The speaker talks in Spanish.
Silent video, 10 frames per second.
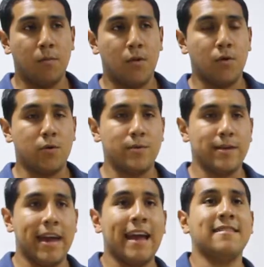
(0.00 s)

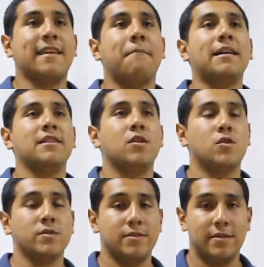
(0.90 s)
Como ejes
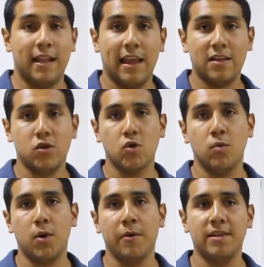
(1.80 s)
temáticos de la
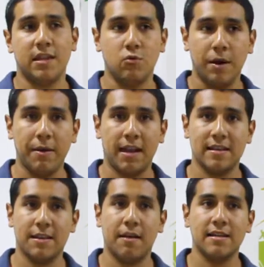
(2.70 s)
edición número 29
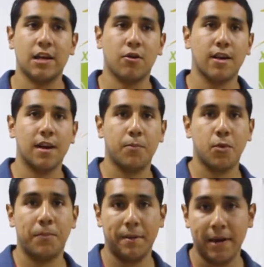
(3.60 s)
que se va a desarrollar
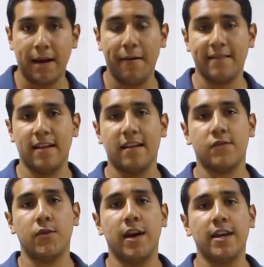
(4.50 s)
por primera vez en
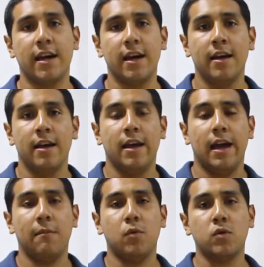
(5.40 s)
la ciudad de Ica,
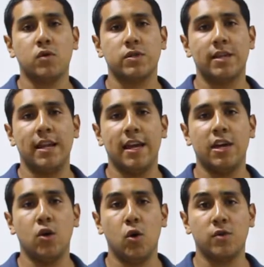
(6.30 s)
hemos
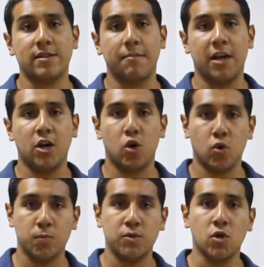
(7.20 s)
elegido los temas de
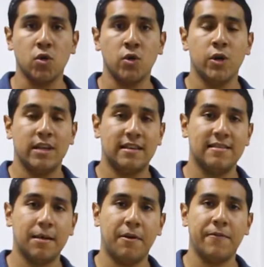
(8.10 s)
corrupción,
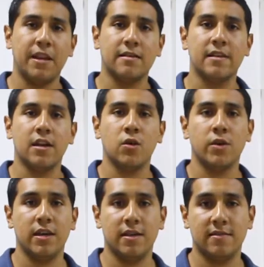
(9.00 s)
sistema financiero
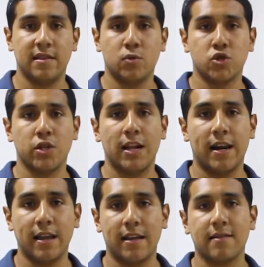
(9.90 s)
y distribución de
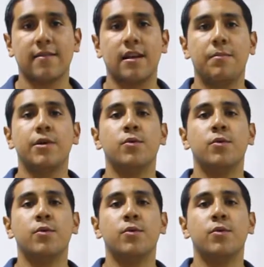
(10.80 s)
las riquezas en el